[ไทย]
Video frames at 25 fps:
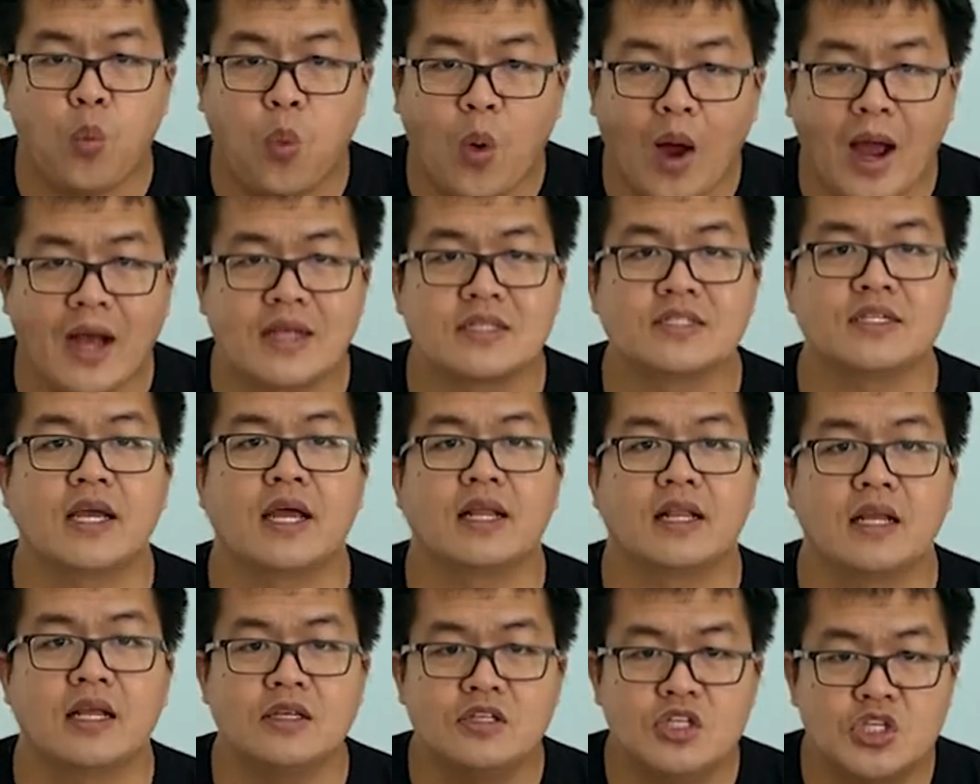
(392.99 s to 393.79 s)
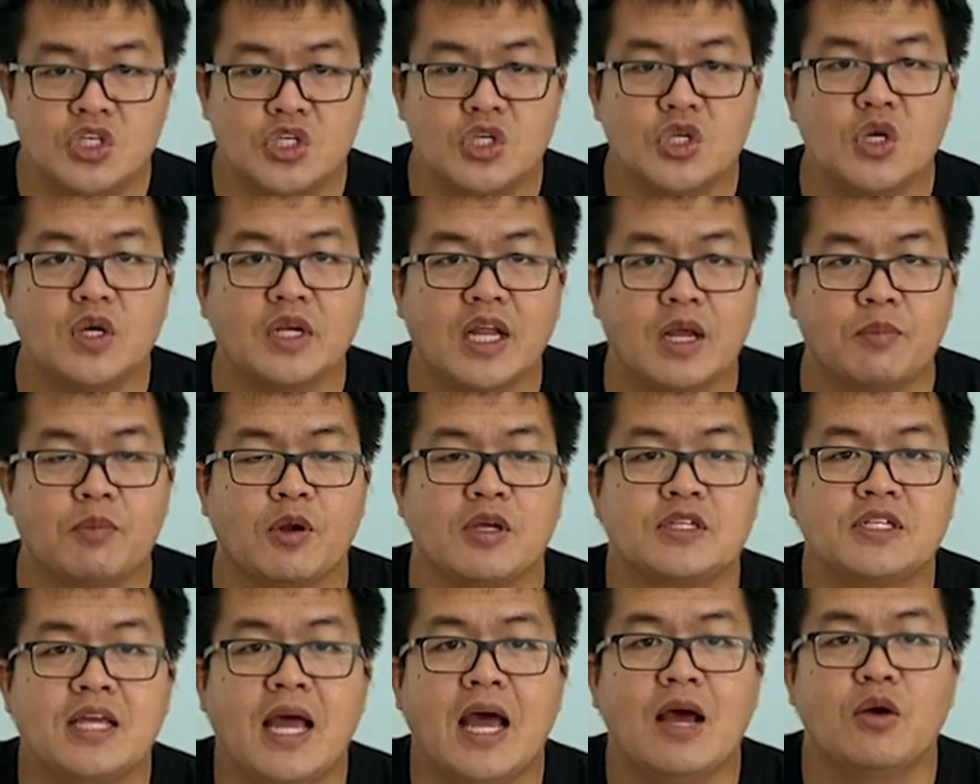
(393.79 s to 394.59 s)
วางใจและเชื่อในพ
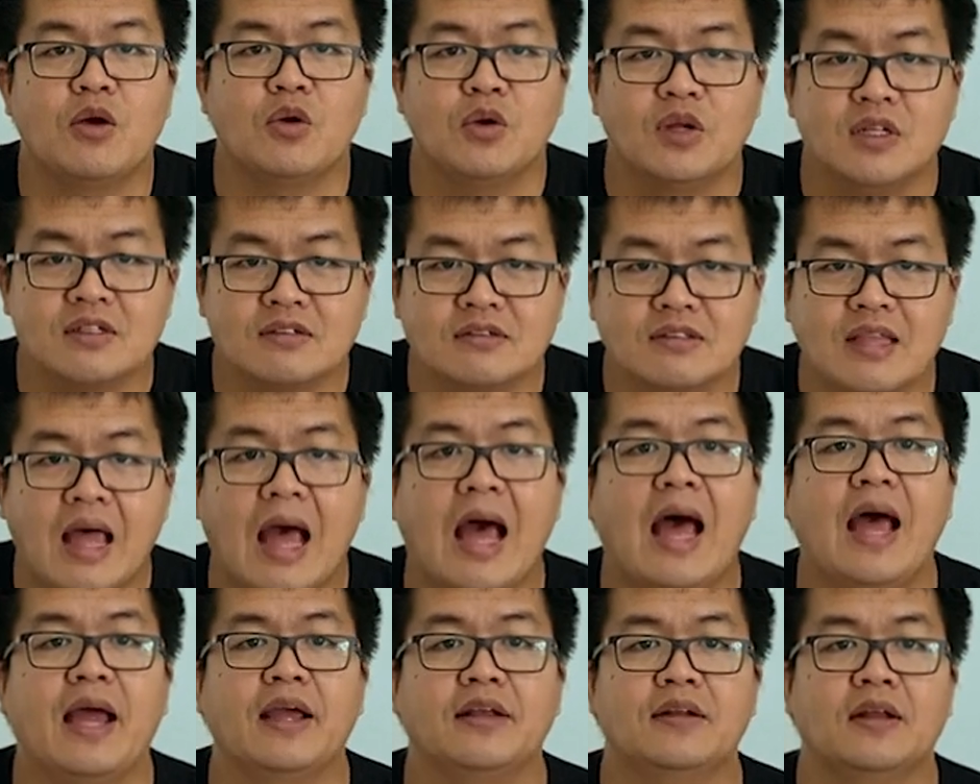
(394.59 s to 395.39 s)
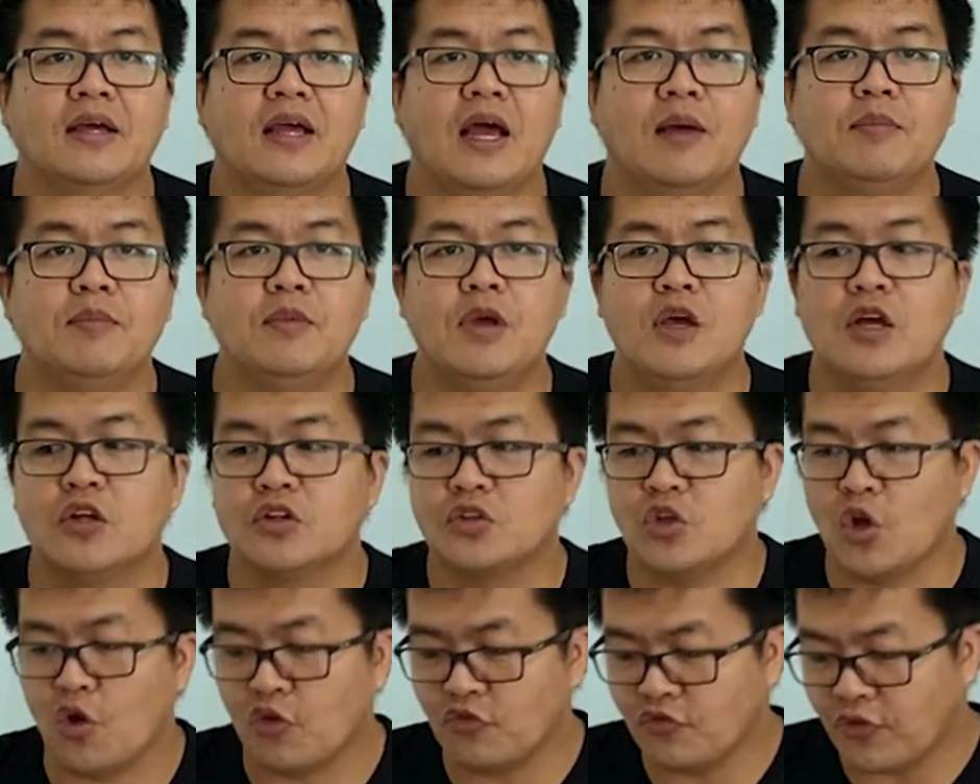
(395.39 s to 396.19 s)
ระเจ้าตายนะครับ
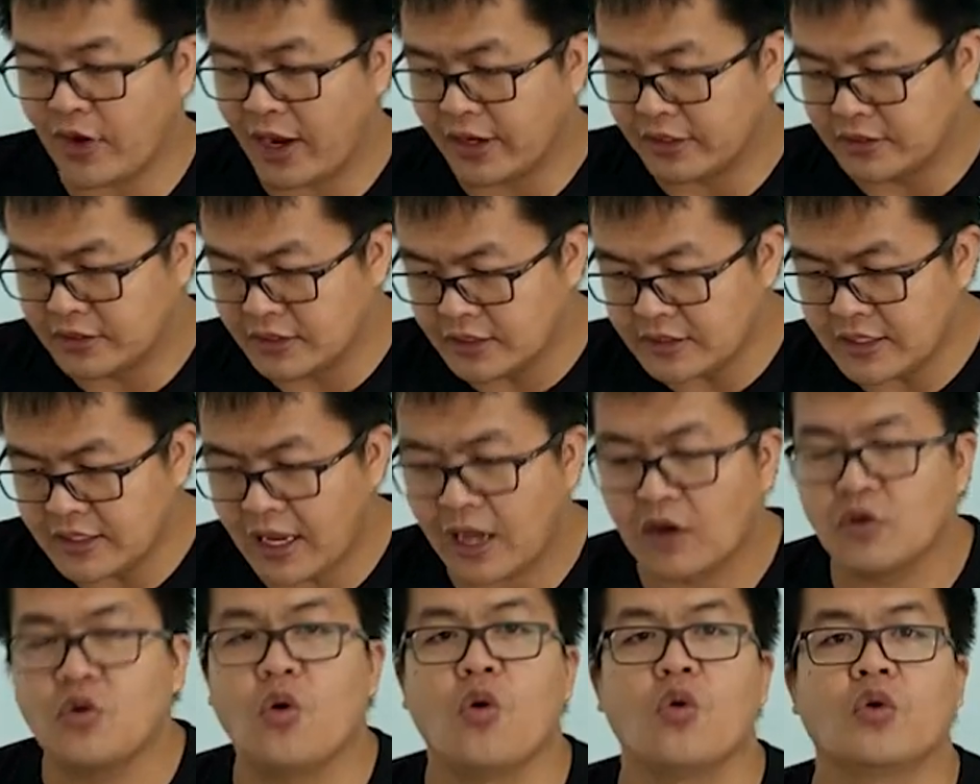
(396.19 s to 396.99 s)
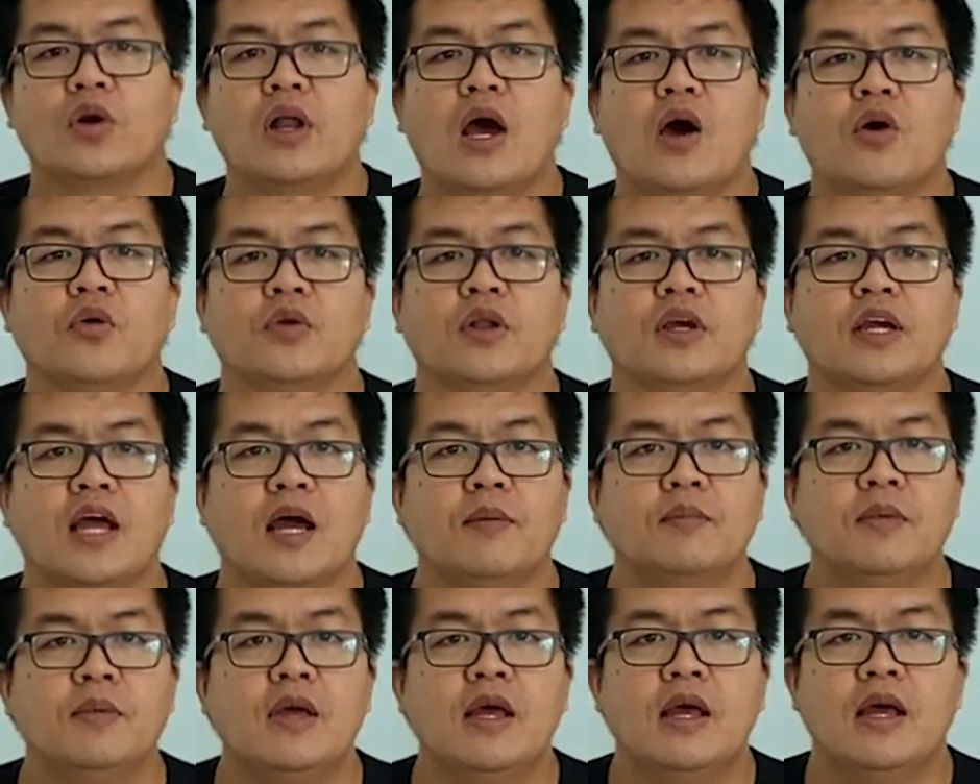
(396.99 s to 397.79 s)
ต่อฝ่ายเนื้อหนังของเรานะค
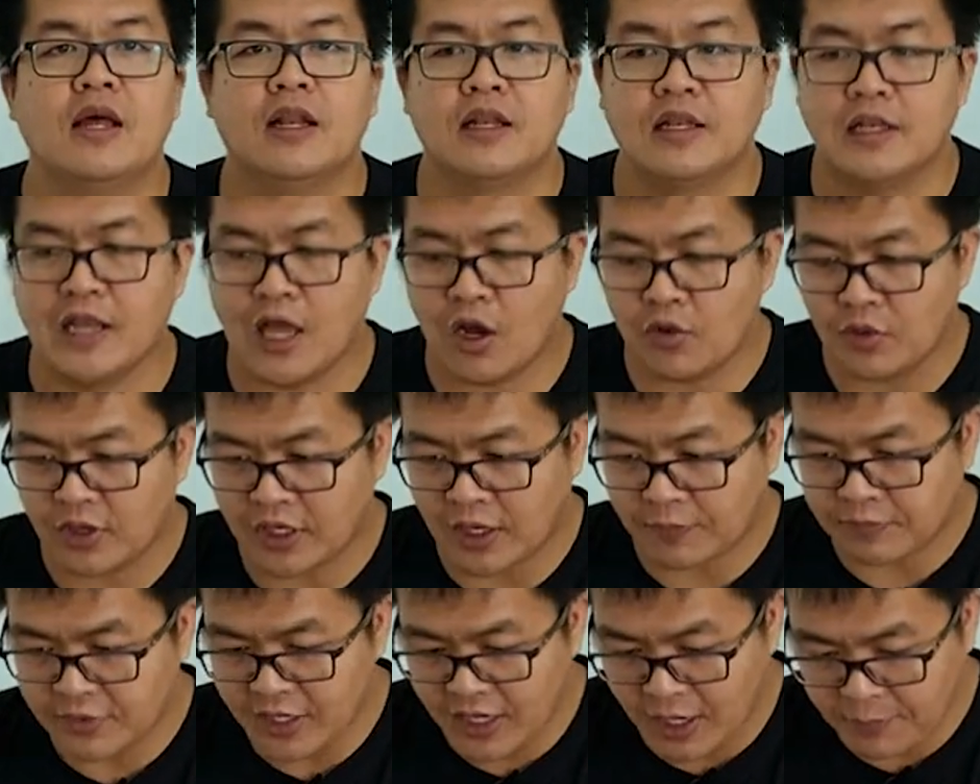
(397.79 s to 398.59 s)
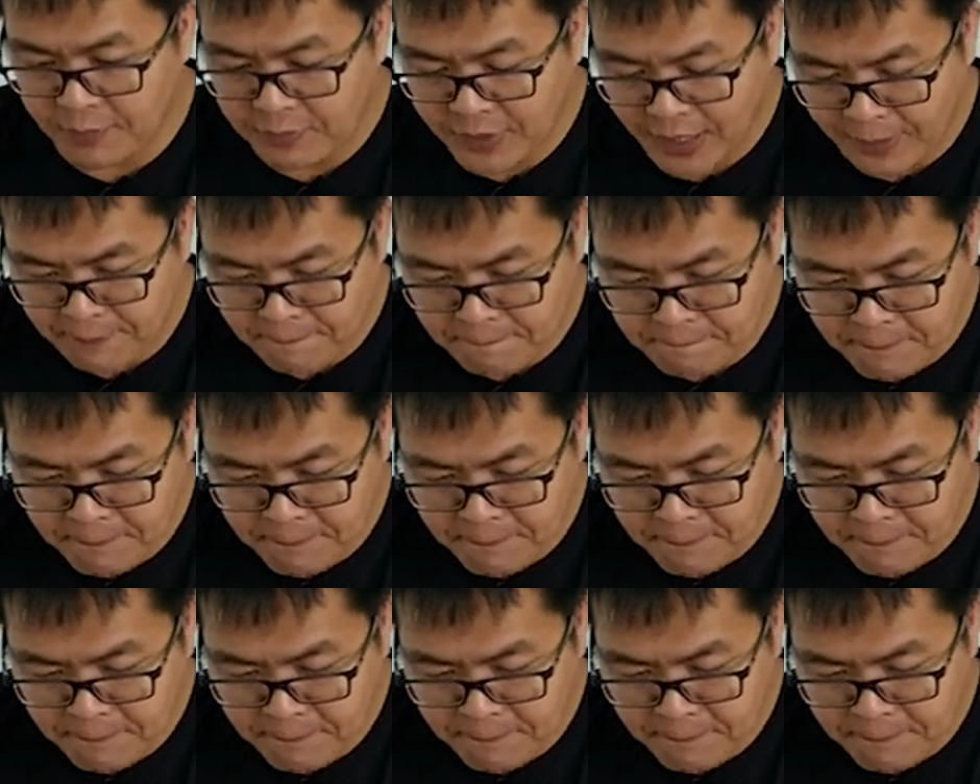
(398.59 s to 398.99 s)
รับ แล้วนะครับได้รับการ